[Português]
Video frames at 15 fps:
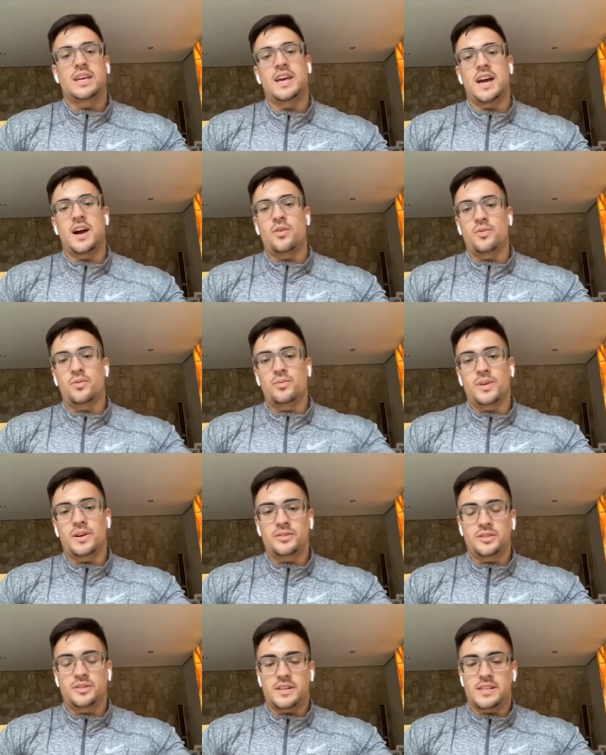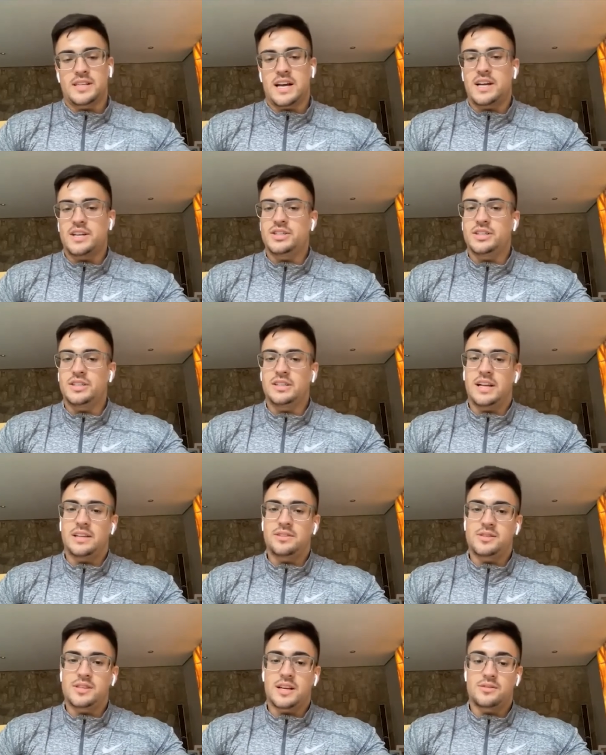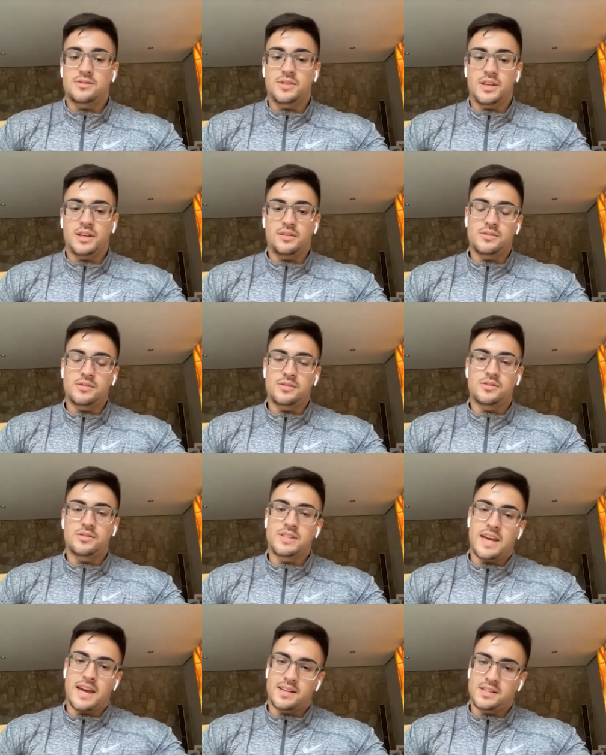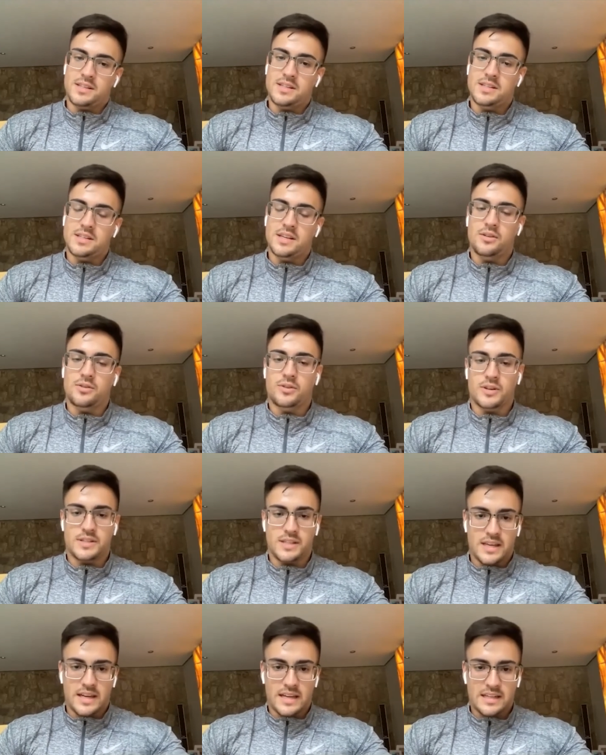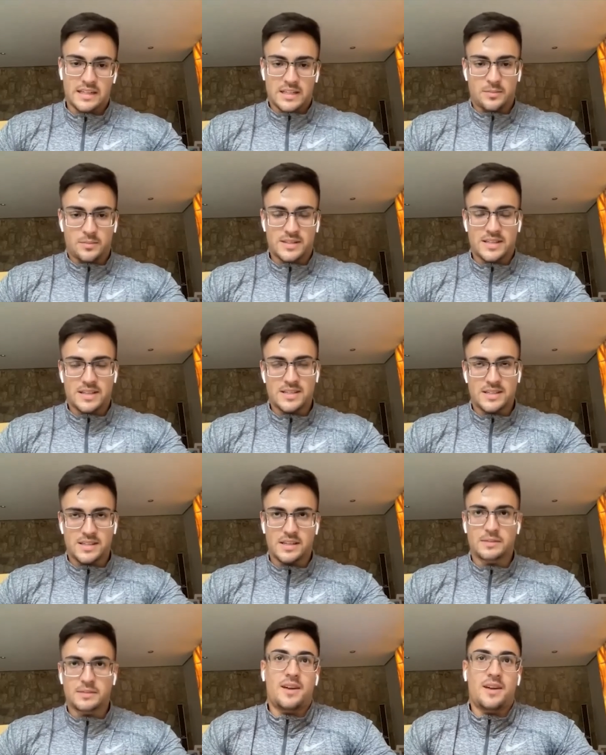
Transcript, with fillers: que é uma universidade lá dos Estados Unidos, do Texas, em Corsicana, que é uma cidadezinha.